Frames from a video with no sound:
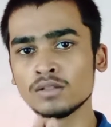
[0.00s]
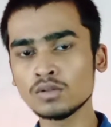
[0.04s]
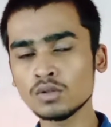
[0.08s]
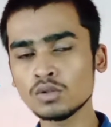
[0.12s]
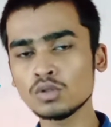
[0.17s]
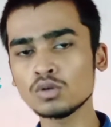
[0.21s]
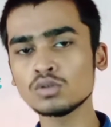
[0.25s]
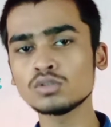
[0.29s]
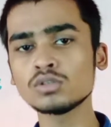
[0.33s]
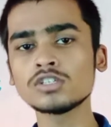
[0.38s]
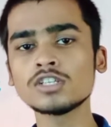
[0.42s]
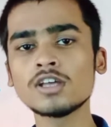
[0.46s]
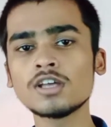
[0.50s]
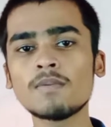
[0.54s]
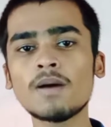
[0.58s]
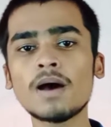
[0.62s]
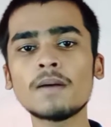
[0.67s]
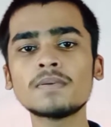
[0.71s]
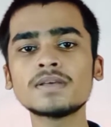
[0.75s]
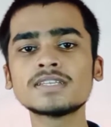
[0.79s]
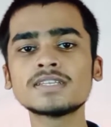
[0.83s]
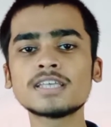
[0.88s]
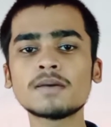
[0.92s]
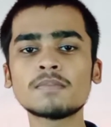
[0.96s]
तो दोस्तों जब
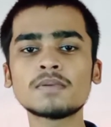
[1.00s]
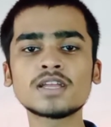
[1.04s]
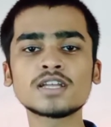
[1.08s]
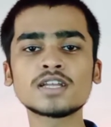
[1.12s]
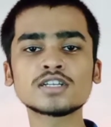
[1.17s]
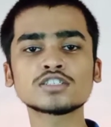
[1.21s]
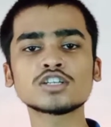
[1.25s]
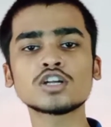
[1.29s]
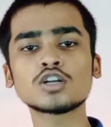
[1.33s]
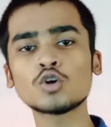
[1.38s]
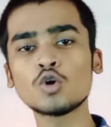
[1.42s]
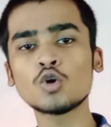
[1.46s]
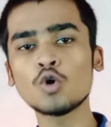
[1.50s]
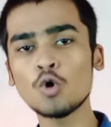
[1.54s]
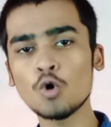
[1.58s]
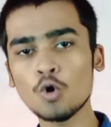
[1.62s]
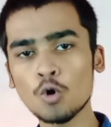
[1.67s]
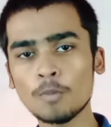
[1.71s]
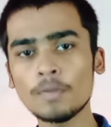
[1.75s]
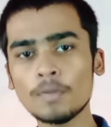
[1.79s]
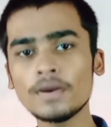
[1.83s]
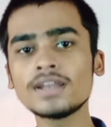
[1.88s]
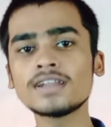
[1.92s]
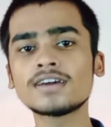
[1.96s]
आप इस एप्लीकेशन को
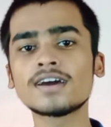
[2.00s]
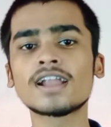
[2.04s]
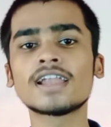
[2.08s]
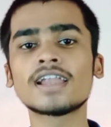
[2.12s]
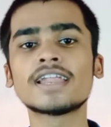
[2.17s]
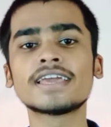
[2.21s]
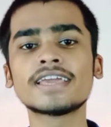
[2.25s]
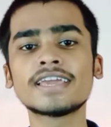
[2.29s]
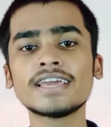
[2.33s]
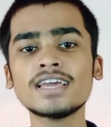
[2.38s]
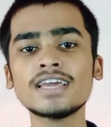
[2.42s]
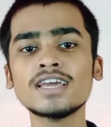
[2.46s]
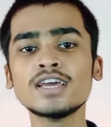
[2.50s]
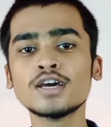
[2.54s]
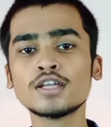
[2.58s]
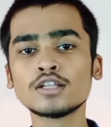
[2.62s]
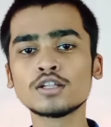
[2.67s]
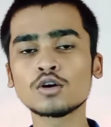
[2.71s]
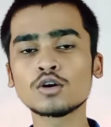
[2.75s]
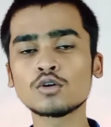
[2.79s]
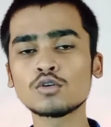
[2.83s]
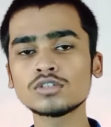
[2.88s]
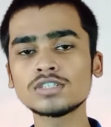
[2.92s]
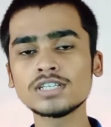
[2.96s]
ओपन कर लेंगे
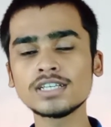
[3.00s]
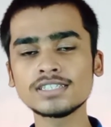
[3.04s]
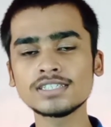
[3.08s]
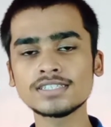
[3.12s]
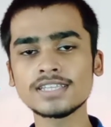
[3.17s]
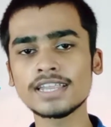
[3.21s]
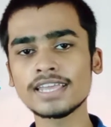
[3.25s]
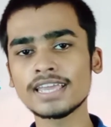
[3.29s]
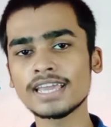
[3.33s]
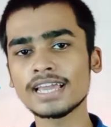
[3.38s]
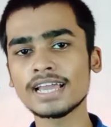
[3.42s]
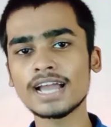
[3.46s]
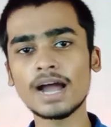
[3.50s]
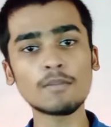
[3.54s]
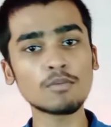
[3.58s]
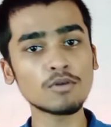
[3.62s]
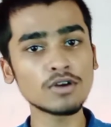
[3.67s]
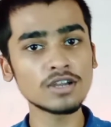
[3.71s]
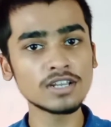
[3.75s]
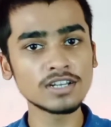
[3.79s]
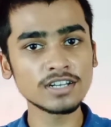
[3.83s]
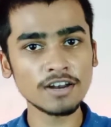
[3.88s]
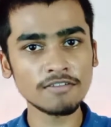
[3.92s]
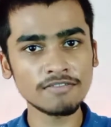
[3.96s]
तो कुछ इस तरीके का
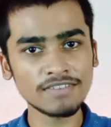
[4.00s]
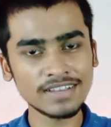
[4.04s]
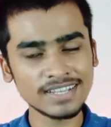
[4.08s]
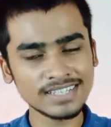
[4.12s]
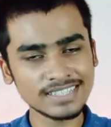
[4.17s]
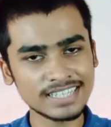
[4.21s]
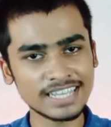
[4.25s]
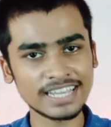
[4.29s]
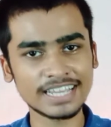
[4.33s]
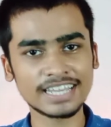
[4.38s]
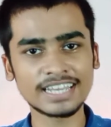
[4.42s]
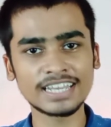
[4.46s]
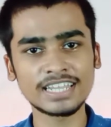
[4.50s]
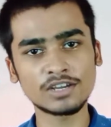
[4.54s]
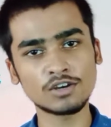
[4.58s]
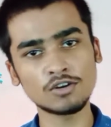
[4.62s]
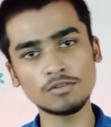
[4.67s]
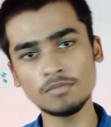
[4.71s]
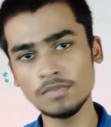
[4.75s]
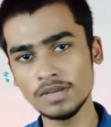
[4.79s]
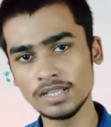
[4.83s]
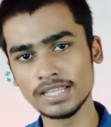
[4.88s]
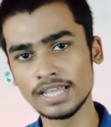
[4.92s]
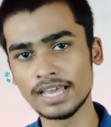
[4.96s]
आपको इंटरफेस देखने
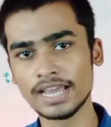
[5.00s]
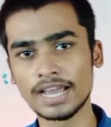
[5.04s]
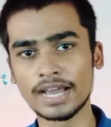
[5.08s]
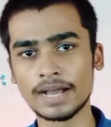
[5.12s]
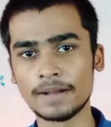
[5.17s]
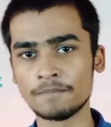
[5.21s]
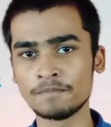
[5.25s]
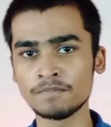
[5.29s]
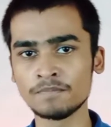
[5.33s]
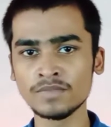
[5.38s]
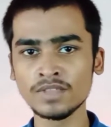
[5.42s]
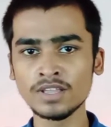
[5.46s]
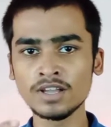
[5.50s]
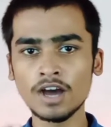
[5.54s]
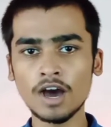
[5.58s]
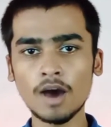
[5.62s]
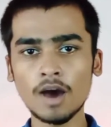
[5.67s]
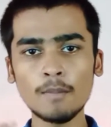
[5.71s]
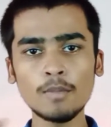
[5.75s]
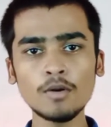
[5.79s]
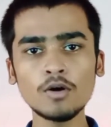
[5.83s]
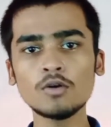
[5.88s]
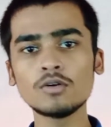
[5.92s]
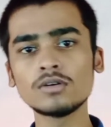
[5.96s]
को मिल जाएगा
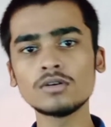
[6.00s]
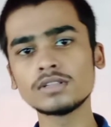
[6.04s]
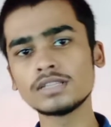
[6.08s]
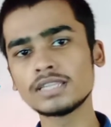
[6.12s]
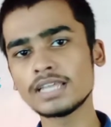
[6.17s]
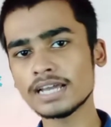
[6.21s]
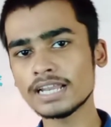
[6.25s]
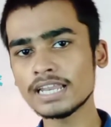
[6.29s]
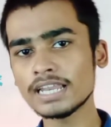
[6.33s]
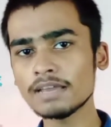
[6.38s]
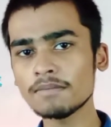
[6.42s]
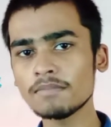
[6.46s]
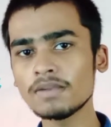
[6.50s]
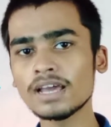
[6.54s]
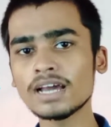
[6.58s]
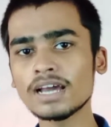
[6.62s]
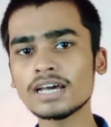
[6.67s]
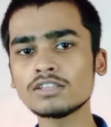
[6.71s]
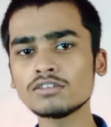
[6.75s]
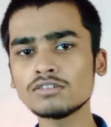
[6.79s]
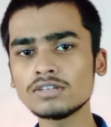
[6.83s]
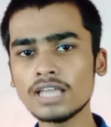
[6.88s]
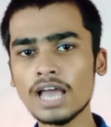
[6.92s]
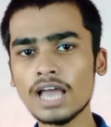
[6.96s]
अब देखने को
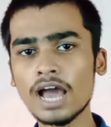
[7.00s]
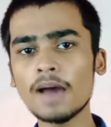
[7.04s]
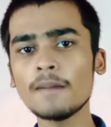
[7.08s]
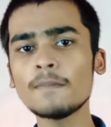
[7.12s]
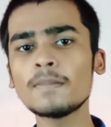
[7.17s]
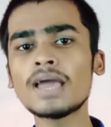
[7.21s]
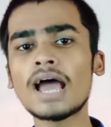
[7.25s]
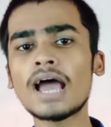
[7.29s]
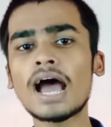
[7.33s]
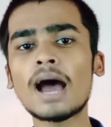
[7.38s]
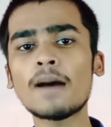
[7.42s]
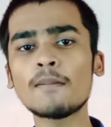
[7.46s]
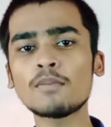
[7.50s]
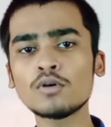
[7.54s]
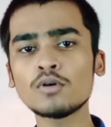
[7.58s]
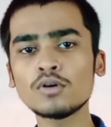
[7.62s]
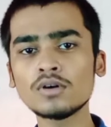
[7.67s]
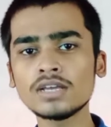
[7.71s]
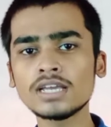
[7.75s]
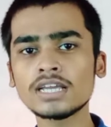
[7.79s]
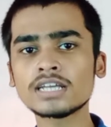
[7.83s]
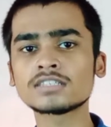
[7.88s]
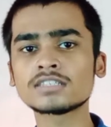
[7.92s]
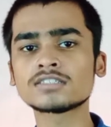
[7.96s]
मिलेगा तो यहाँ पे
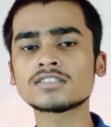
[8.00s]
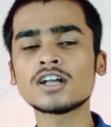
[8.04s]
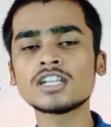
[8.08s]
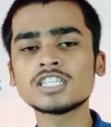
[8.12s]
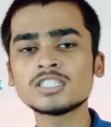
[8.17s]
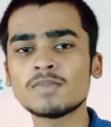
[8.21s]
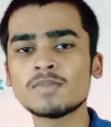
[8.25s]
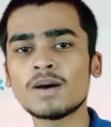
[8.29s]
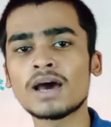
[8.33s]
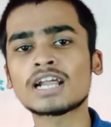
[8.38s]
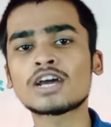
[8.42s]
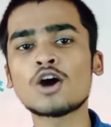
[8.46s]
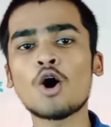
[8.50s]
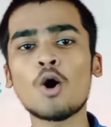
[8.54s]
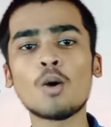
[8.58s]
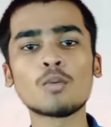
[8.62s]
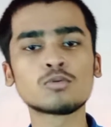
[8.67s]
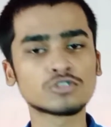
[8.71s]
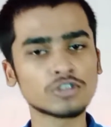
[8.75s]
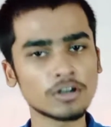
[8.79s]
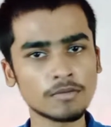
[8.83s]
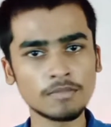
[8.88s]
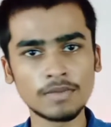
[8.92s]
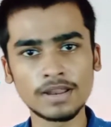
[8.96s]
आपको एक सर्च बार का
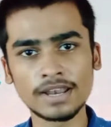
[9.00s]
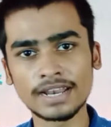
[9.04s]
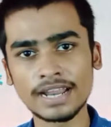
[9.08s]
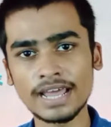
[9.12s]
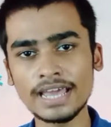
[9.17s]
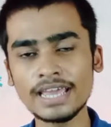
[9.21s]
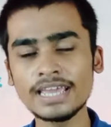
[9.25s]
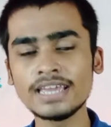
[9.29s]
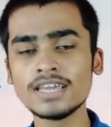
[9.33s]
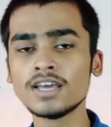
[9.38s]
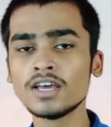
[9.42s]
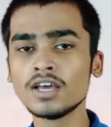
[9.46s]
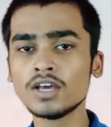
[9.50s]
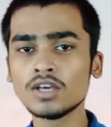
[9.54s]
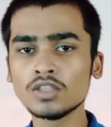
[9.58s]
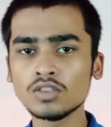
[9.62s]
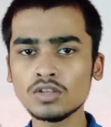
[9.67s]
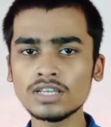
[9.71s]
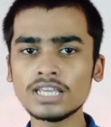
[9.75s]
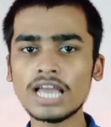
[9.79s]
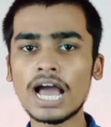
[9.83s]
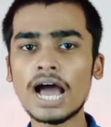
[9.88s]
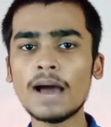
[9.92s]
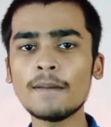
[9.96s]
ऑप्शन मिल रहा है
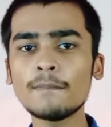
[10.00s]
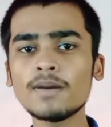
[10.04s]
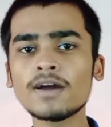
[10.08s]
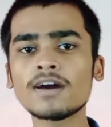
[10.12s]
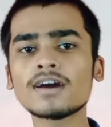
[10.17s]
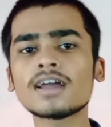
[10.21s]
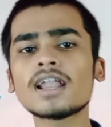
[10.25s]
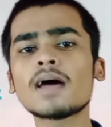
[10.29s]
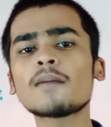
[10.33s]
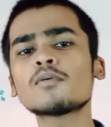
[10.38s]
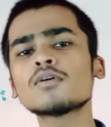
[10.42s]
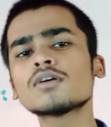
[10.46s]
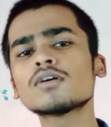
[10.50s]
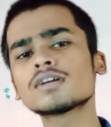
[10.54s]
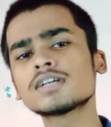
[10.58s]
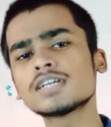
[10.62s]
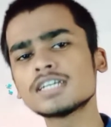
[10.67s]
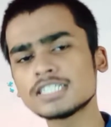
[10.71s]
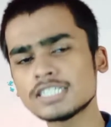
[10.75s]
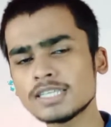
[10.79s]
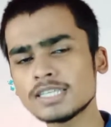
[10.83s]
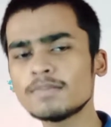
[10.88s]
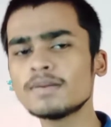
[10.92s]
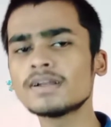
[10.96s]
तो यहाँ पे अगर आपको
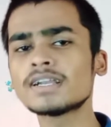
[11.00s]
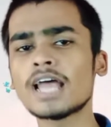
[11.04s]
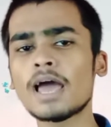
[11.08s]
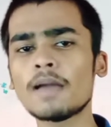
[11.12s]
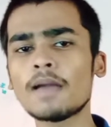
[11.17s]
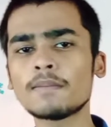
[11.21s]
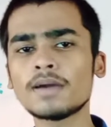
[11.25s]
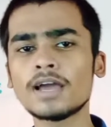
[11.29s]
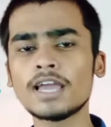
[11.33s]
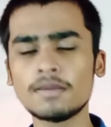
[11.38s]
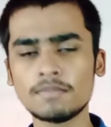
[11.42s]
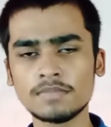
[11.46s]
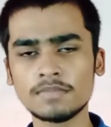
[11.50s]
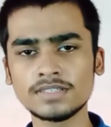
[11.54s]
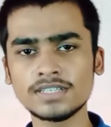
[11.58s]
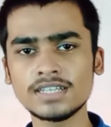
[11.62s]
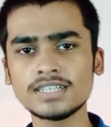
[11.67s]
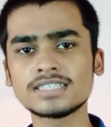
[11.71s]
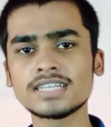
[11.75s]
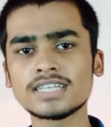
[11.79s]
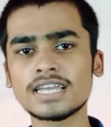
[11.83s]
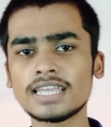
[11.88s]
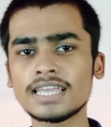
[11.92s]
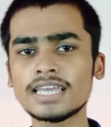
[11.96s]
किसी भी टाइप का
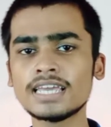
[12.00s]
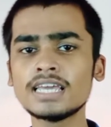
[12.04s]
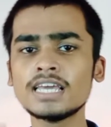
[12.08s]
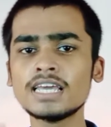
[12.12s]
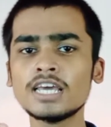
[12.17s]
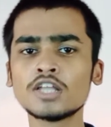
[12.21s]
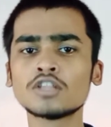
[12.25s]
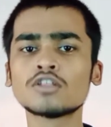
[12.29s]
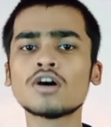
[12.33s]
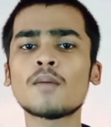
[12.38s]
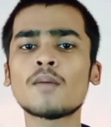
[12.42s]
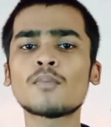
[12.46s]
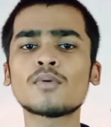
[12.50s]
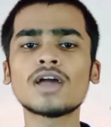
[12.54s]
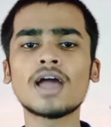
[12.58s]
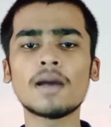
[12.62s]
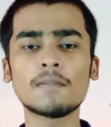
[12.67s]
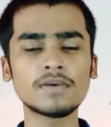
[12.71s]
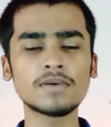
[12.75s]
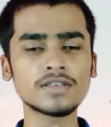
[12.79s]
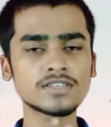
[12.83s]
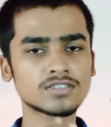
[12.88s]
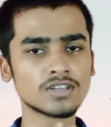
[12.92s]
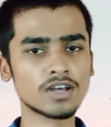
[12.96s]
इमेजेस चाहिए तो आपको
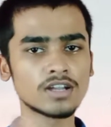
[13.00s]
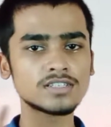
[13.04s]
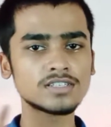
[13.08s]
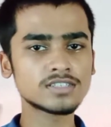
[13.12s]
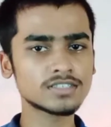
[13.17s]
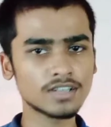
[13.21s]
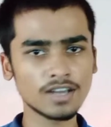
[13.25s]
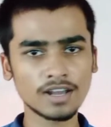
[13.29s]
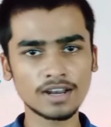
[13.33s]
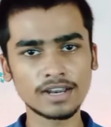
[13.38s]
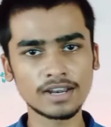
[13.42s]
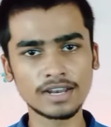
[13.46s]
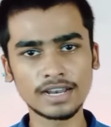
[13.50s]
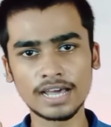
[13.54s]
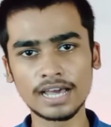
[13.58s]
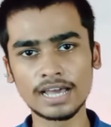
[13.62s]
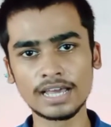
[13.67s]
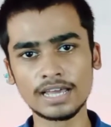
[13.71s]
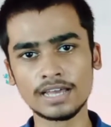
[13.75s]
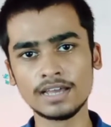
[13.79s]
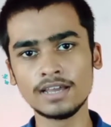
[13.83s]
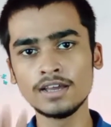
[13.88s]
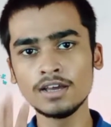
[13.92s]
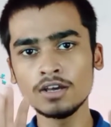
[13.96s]
यहाँ पे सर्च कर लेना
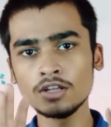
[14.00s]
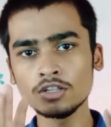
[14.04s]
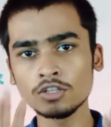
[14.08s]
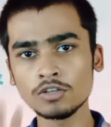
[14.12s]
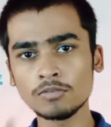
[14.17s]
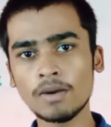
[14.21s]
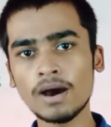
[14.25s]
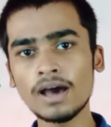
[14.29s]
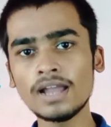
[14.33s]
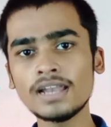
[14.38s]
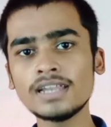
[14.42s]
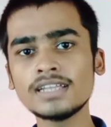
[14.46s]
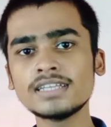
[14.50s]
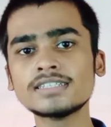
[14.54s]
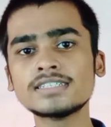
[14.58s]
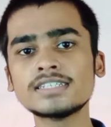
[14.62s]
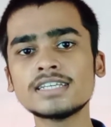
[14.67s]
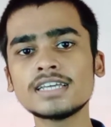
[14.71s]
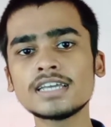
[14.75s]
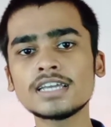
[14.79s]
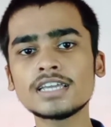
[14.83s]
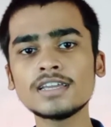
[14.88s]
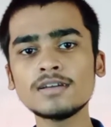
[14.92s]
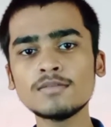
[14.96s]
है तो मान
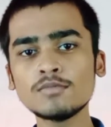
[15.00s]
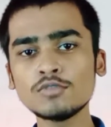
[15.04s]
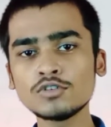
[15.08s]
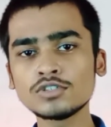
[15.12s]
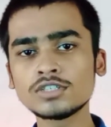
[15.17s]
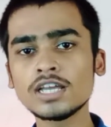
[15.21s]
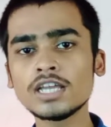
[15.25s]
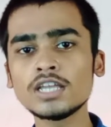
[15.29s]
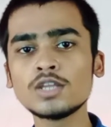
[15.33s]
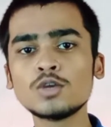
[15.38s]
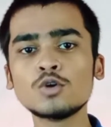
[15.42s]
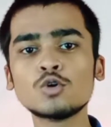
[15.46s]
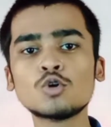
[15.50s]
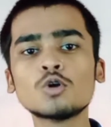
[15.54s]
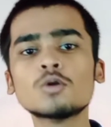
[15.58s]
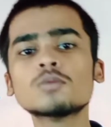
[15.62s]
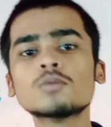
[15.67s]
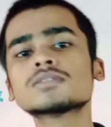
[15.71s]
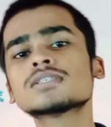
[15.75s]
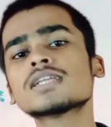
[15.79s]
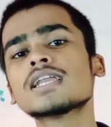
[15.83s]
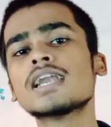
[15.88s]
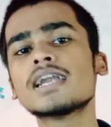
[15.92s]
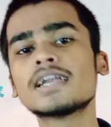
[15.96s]
लीजिए कि मुझे
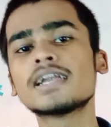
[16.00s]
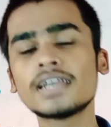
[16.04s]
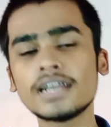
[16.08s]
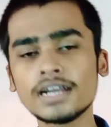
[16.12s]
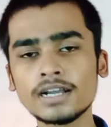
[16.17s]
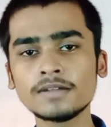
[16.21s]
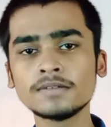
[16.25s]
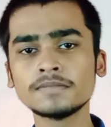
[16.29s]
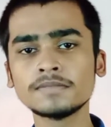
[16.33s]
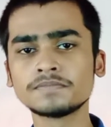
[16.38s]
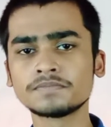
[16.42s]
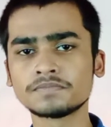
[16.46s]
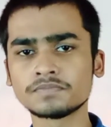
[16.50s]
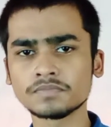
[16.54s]
यूट्यूब से रिलेटेड